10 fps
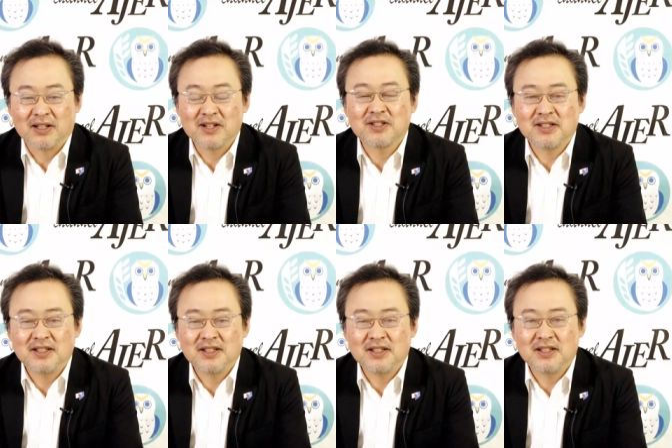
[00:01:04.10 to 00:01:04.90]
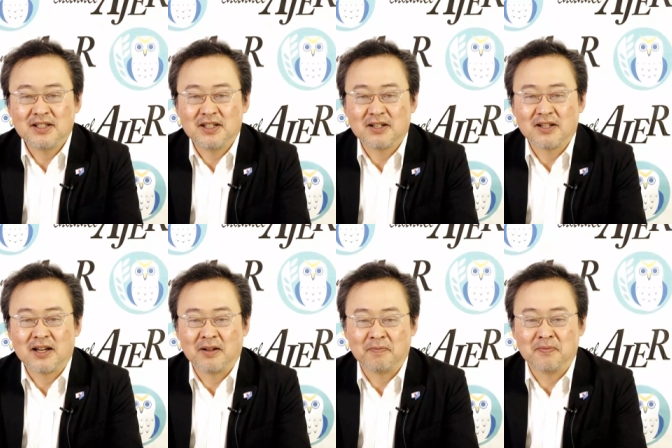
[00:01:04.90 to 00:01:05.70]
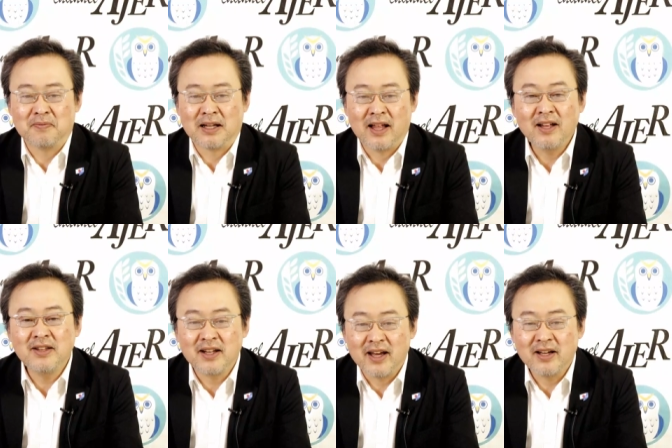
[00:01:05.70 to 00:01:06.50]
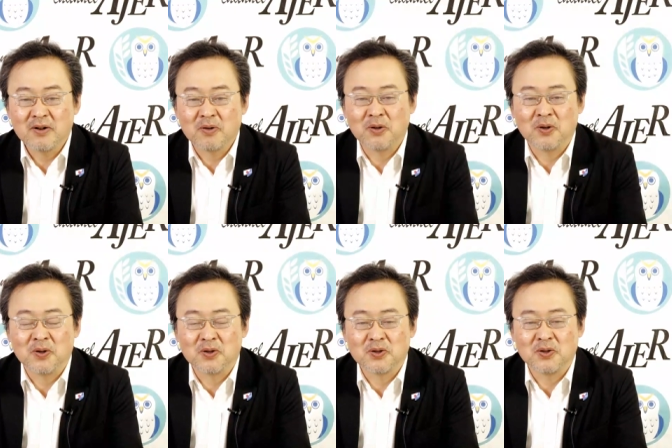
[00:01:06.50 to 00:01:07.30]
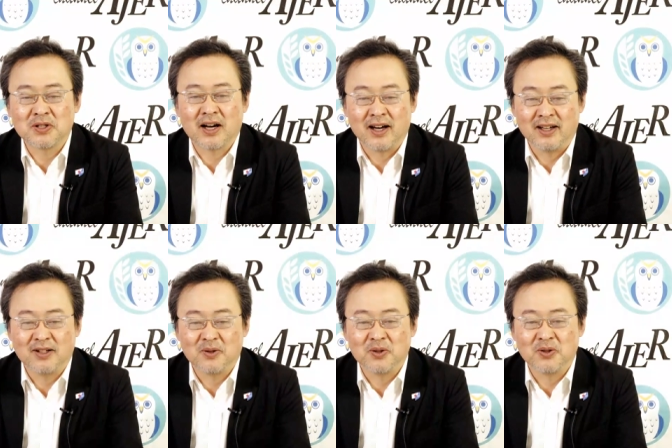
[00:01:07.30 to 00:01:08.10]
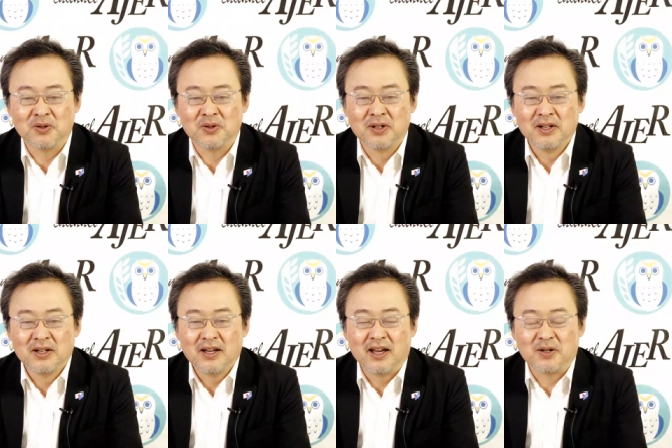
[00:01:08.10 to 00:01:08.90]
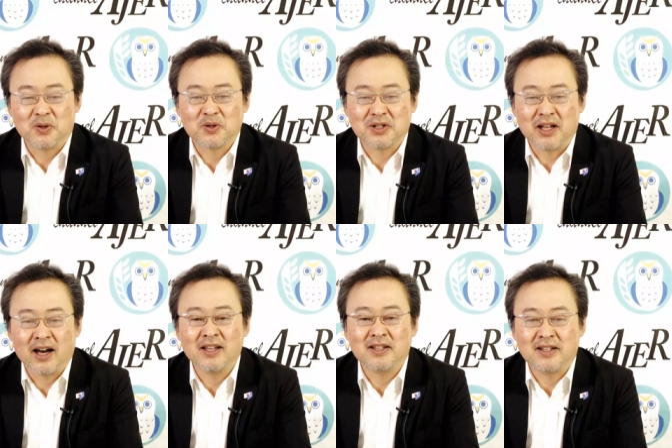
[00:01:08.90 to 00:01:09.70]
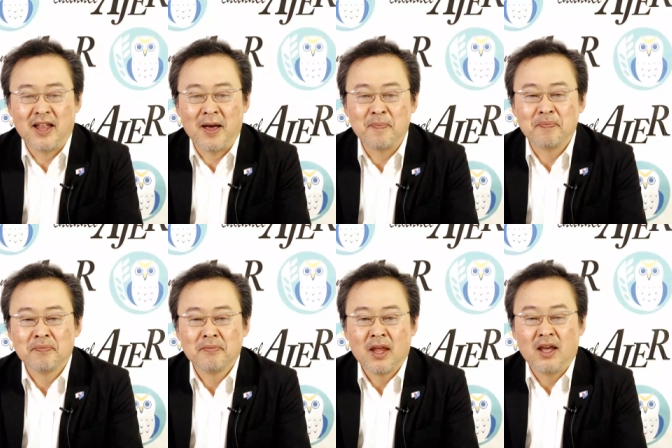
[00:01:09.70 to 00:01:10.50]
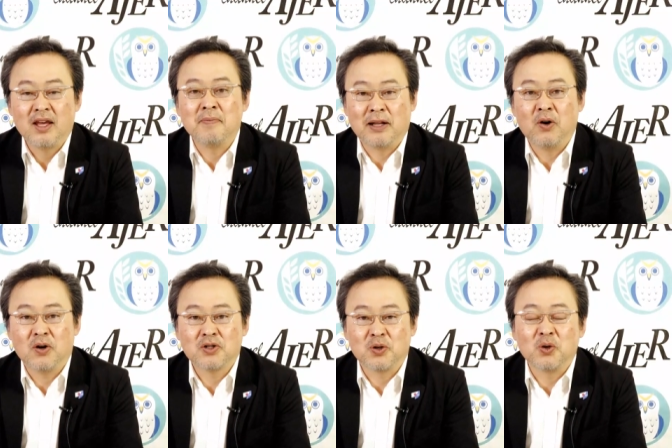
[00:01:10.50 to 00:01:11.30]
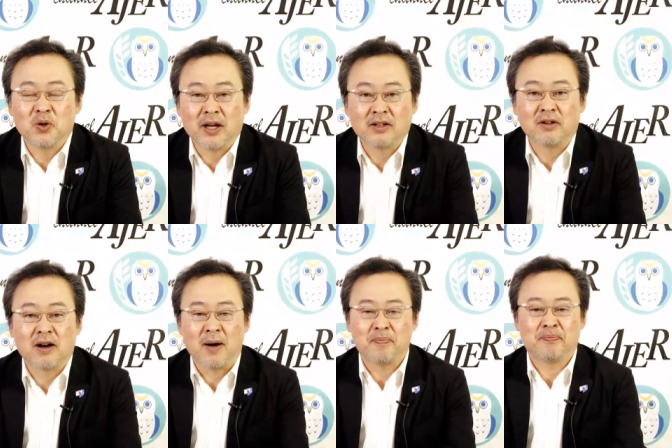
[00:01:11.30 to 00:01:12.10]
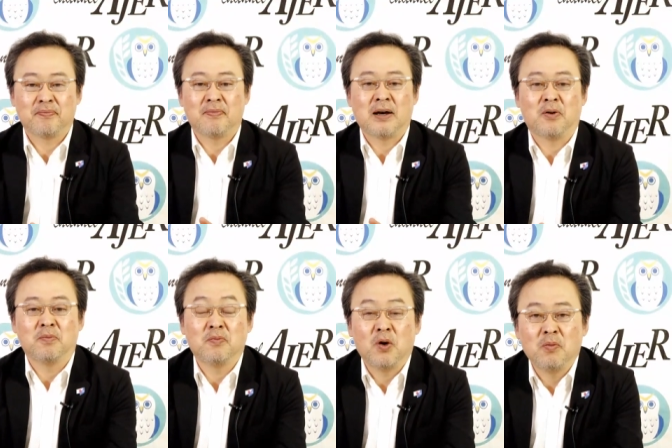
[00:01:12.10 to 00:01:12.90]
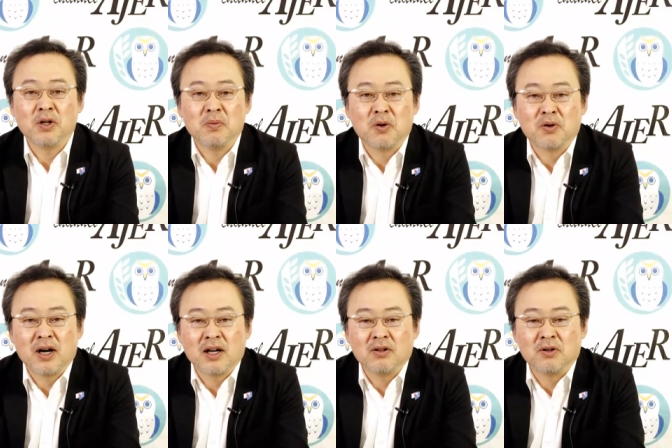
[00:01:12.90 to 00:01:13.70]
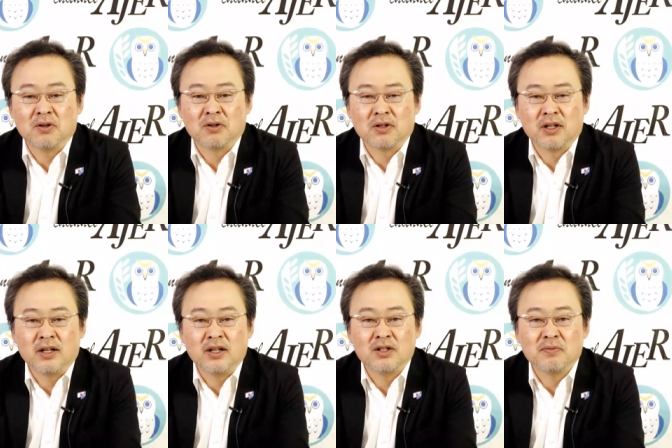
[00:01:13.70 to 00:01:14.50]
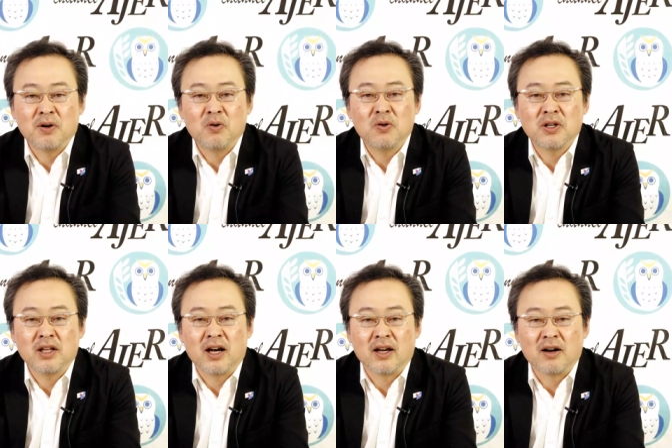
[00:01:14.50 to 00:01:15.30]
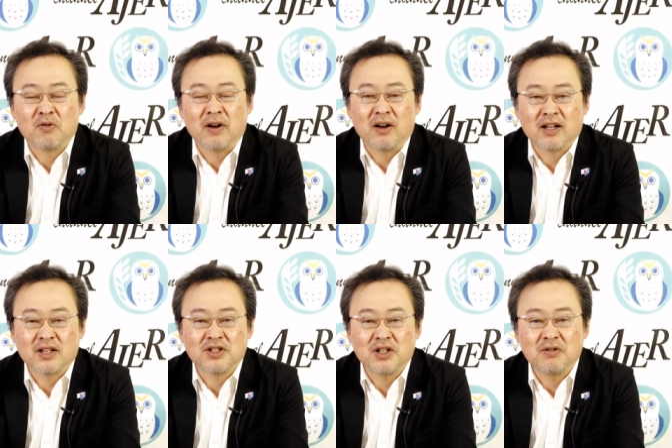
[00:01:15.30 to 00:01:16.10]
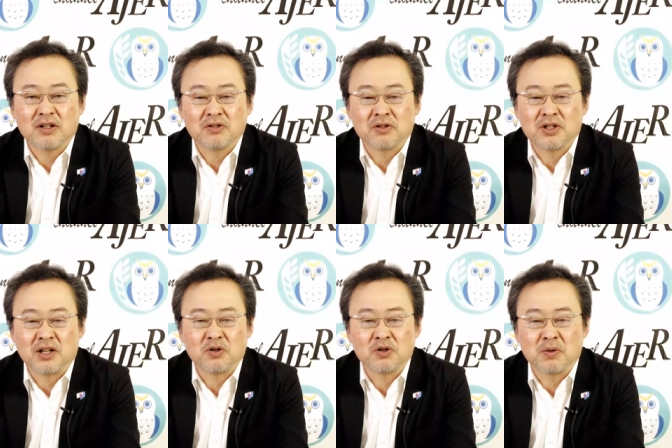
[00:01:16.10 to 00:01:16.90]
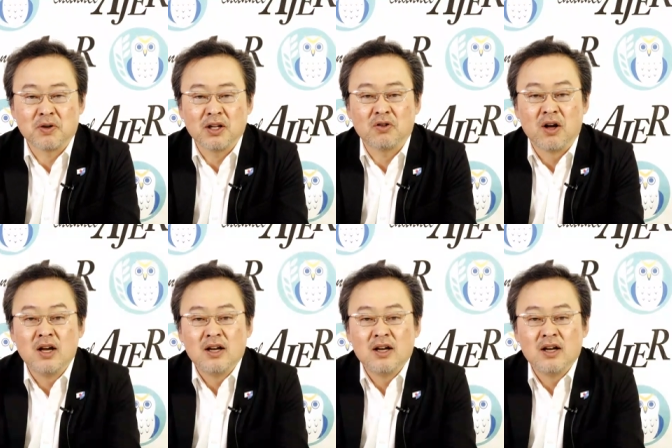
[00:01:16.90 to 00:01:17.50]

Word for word: 私が、まあ、なんでねこの調査会という、えー、組織に入って今の仕事をやってるか、まあ、主に僕があの、えー、一番大きな役割を果たしてるのはその北朝鮮向けの